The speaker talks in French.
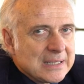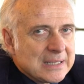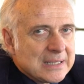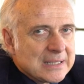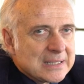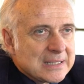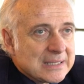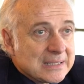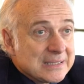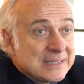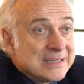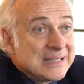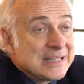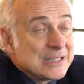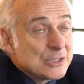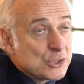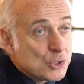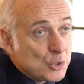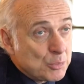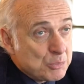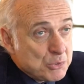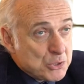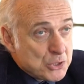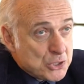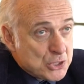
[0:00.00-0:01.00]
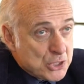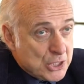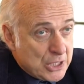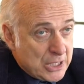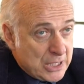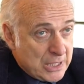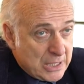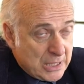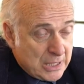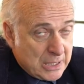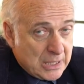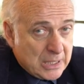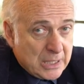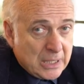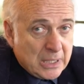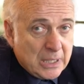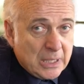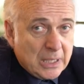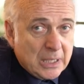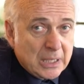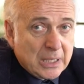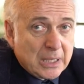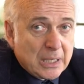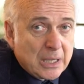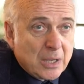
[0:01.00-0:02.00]
des objets
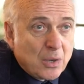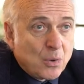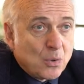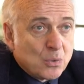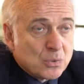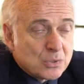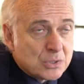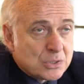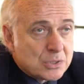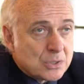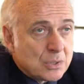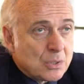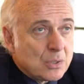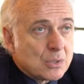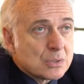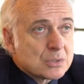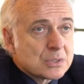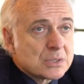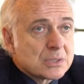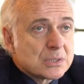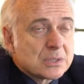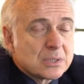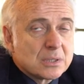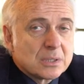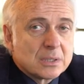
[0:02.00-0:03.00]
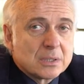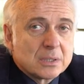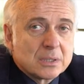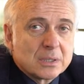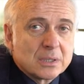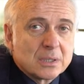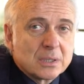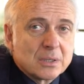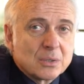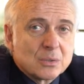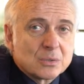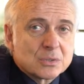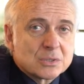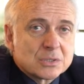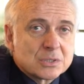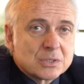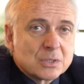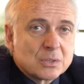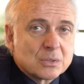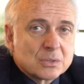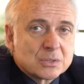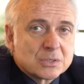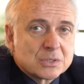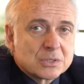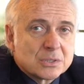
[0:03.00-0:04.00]
euh, au sens, euh,
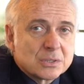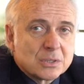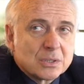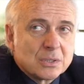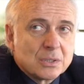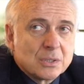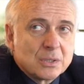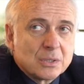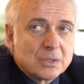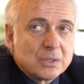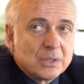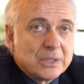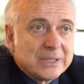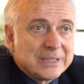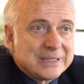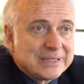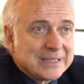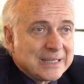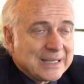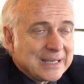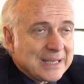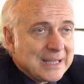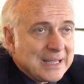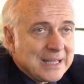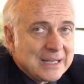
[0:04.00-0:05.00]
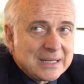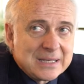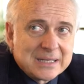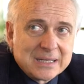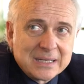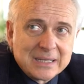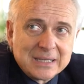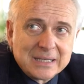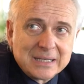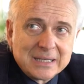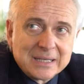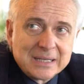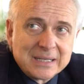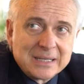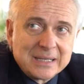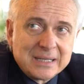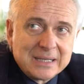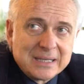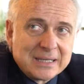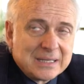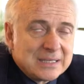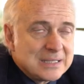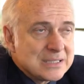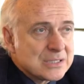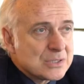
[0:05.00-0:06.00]
euh, littéral
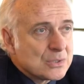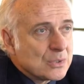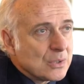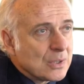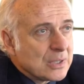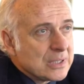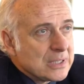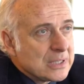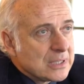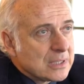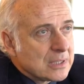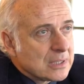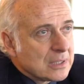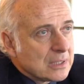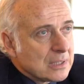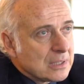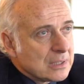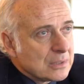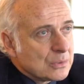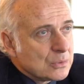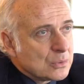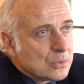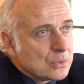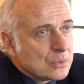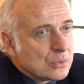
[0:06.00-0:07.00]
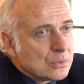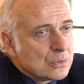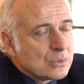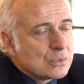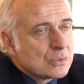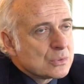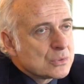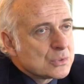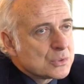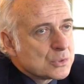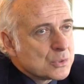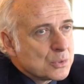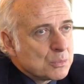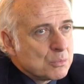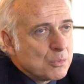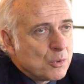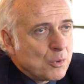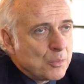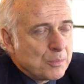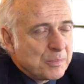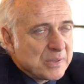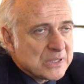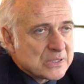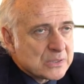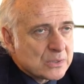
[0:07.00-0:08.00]
et historique de ce
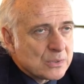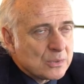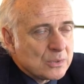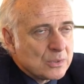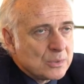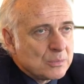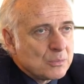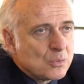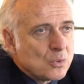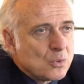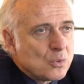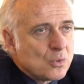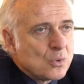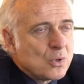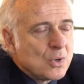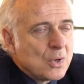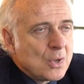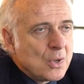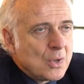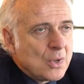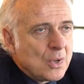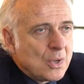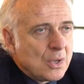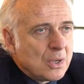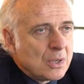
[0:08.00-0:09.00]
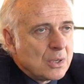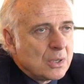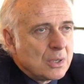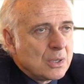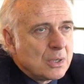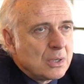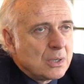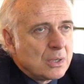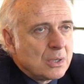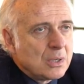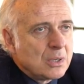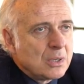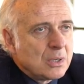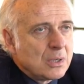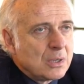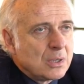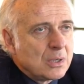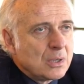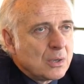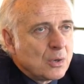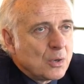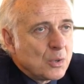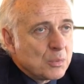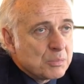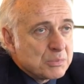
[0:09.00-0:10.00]
mot, parce que le mot
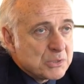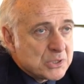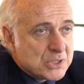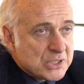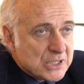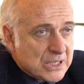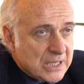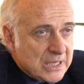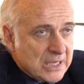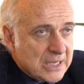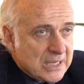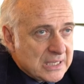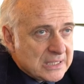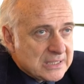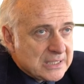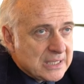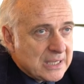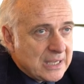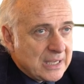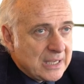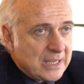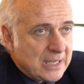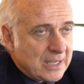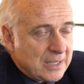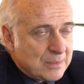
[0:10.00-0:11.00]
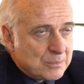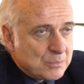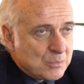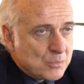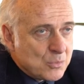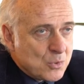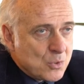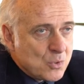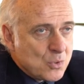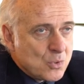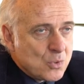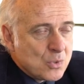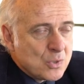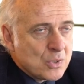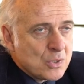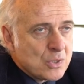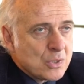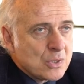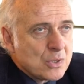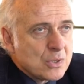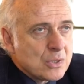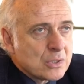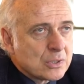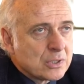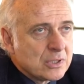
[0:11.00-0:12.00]
objet est un mot
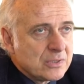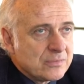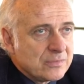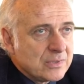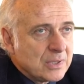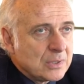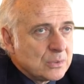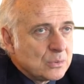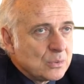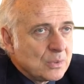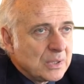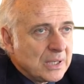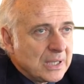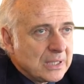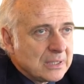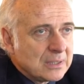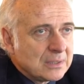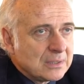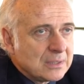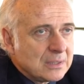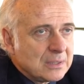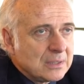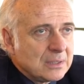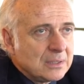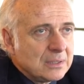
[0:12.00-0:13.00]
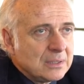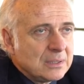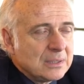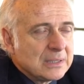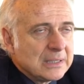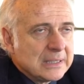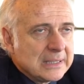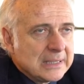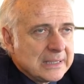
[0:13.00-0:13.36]
qui vient du latin.